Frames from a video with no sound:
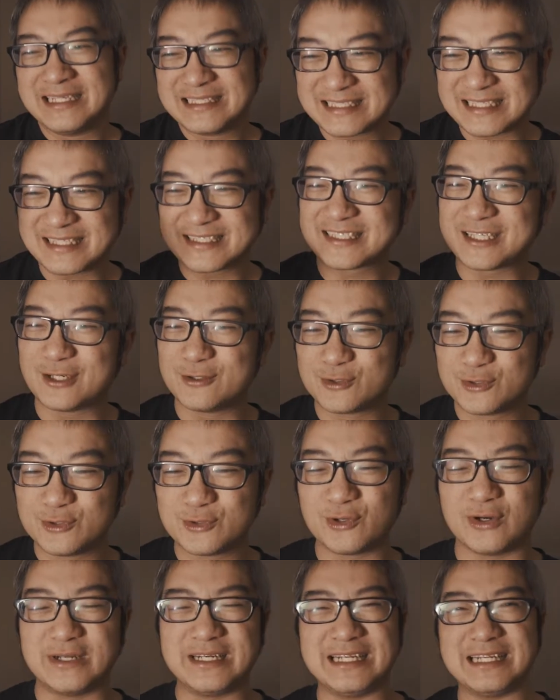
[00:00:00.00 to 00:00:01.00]
这个时候，如
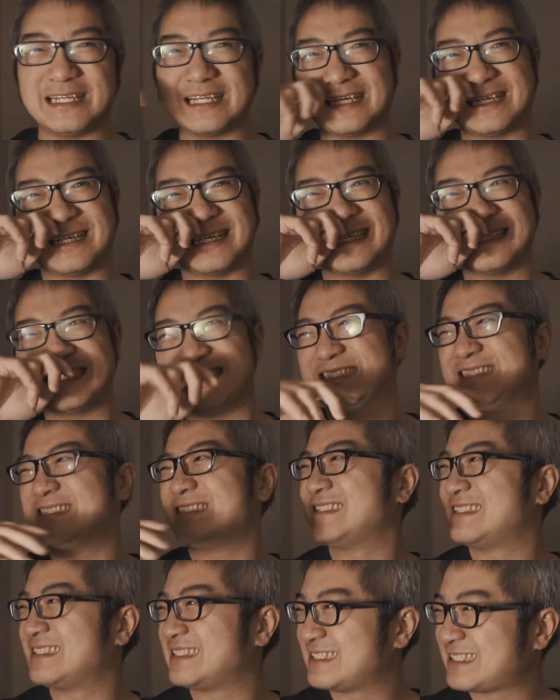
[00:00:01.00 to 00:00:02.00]
果你的
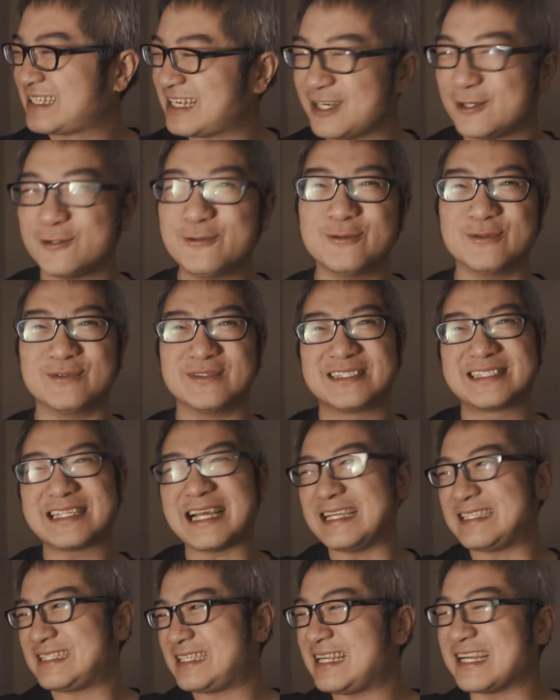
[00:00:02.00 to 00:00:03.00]
客户
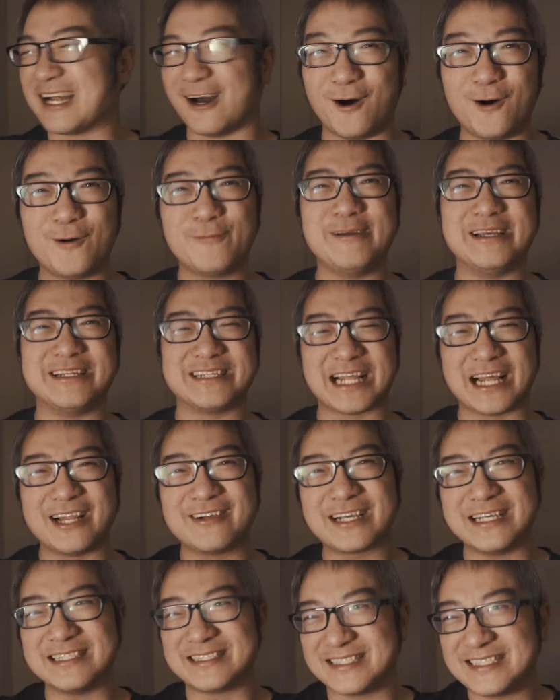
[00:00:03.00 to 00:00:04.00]
在电脑后面，他就
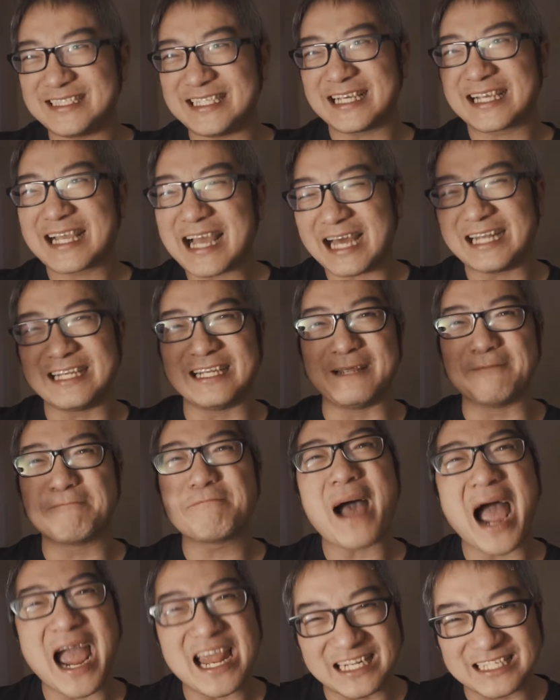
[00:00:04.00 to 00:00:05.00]
可以直接看你
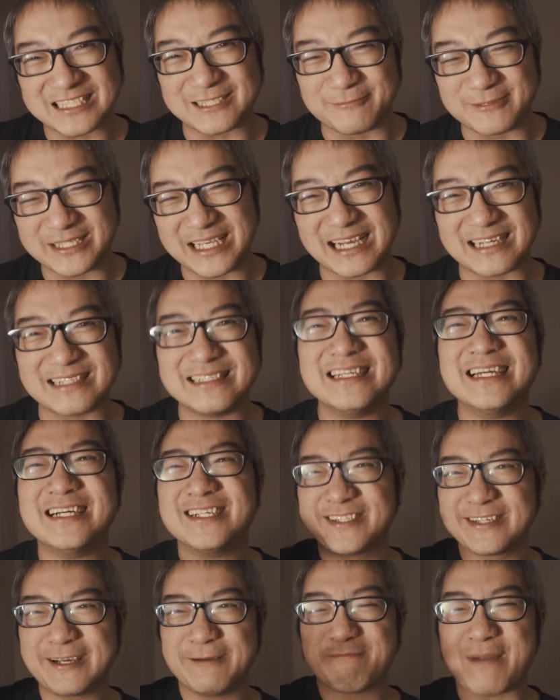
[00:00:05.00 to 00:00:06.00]
拍的怎么样，
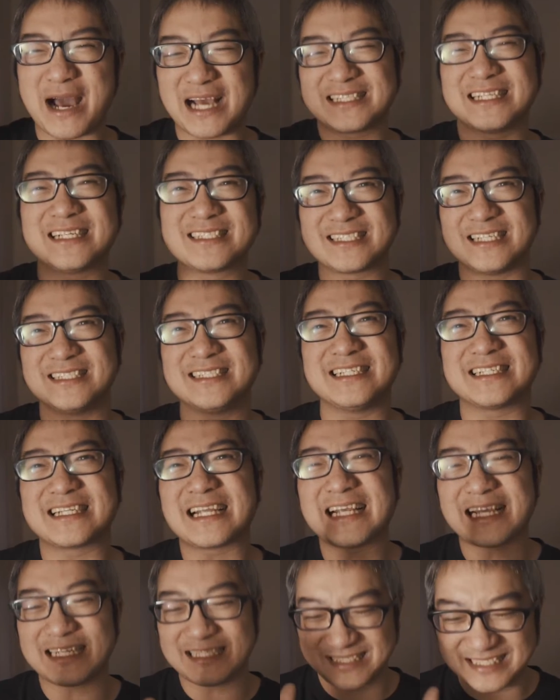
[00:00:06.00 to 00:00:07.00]
就可以马上呈现。
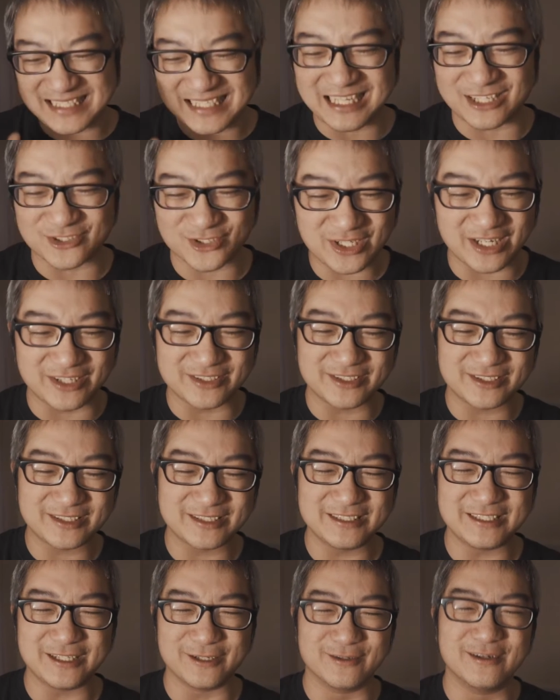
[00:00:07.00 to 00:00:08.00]
当然，你电脑最好就
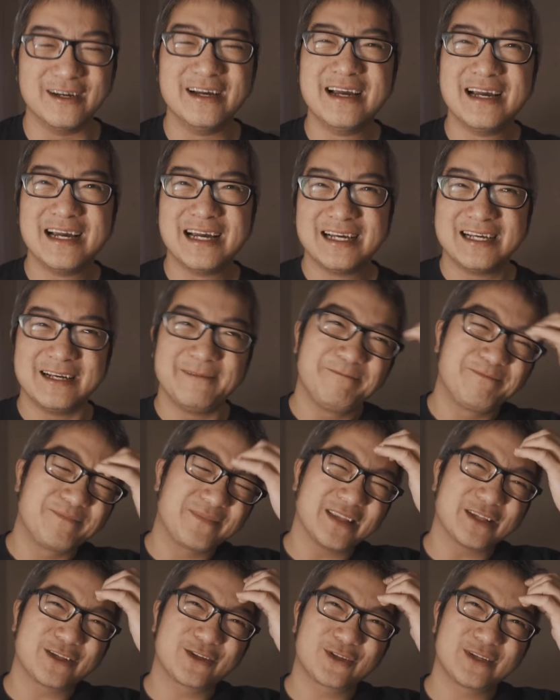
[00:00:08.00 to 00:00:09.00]
是有。
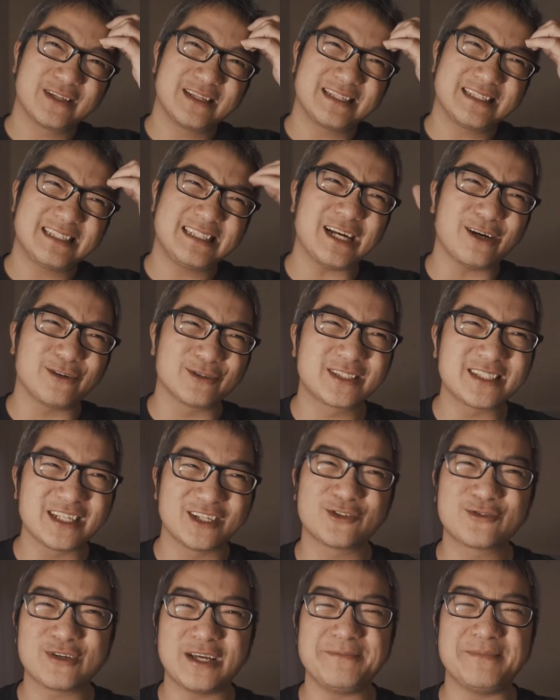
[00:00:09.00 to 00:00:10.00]
校色
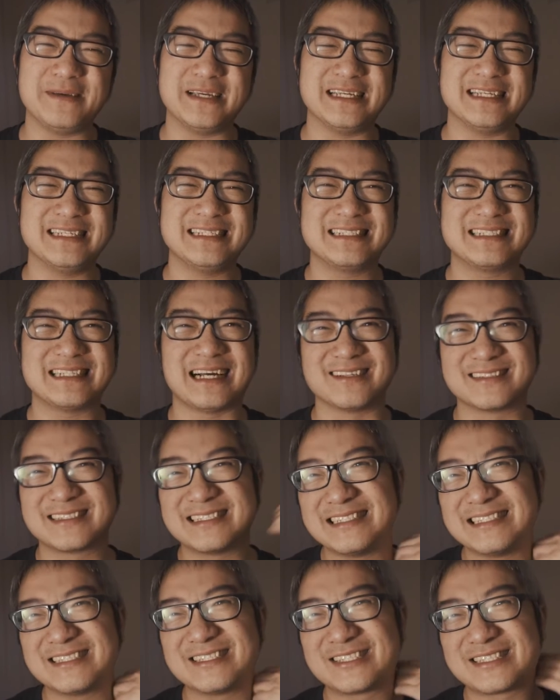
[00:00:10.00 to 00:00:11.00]
的对比，然后
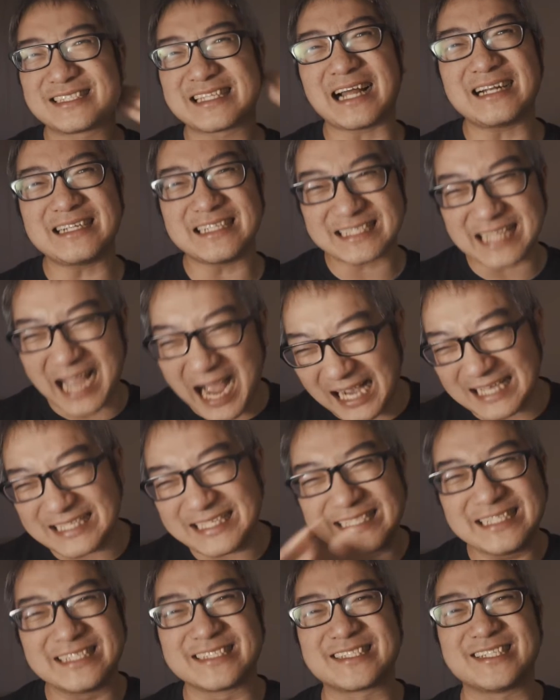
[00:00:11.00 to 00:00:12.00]
当你打
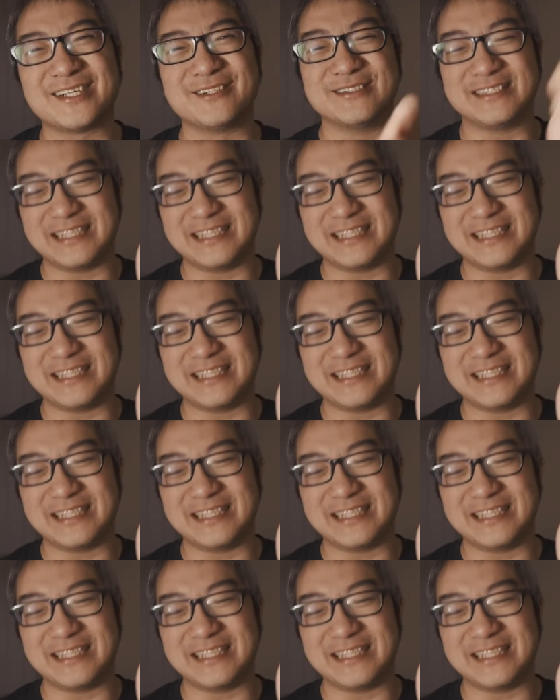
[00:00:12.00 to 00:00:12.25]
印的时候，